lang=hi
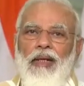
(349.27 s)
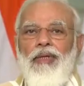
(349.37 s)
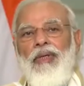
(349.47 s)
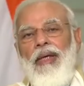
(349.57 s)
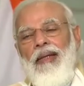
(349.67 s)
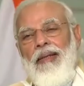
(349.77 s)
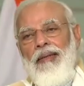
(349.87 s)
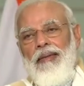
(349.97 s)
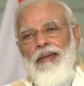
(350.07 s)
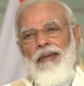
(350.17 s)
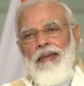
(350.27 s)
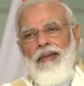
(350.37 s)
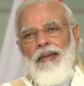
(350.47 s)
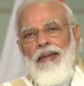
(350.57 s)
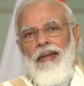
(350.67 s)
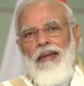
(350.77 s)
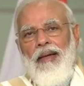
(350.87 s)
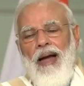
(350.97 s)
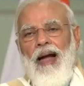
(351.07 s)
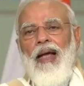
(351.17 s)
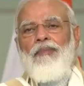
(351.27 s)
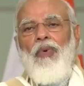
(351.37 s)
इसके अगर